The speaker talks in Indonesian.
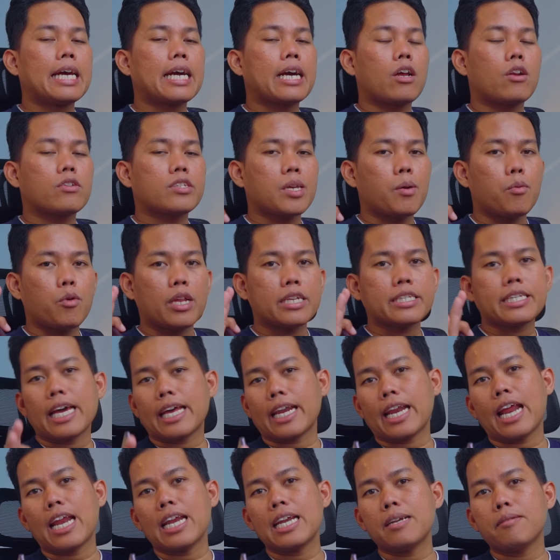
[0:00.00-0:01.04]
Kalau saya boleh
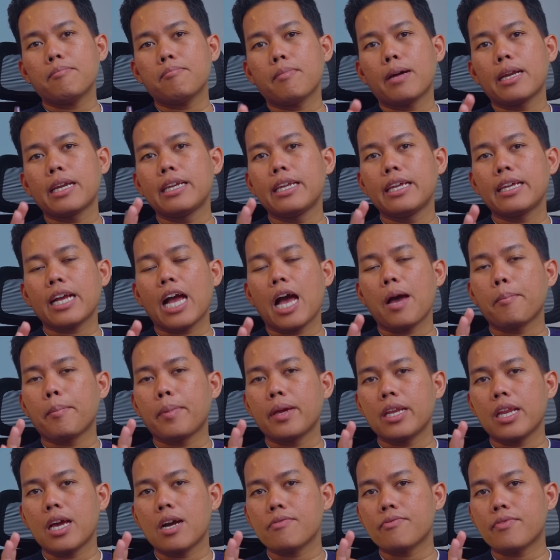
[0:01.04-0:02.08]
saran, mending
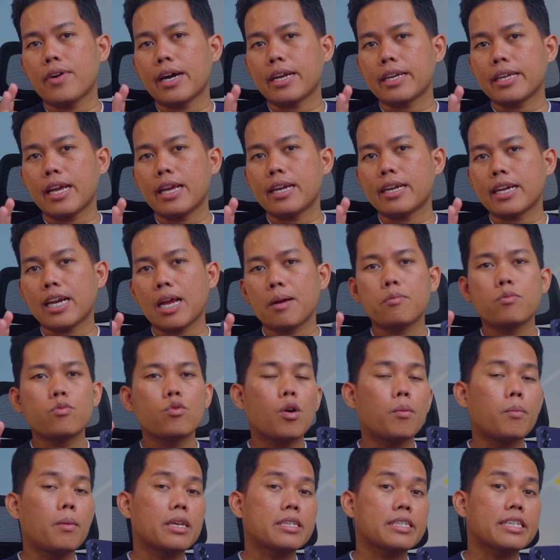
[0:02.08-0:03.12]
ambil yang varian RAM
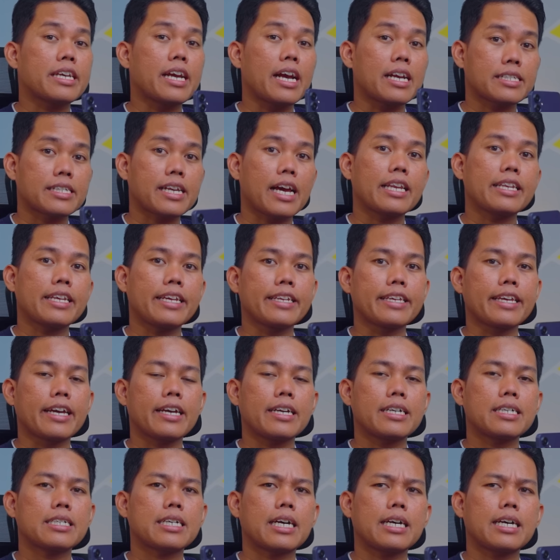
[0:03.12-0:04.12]
12GB sekalian ya.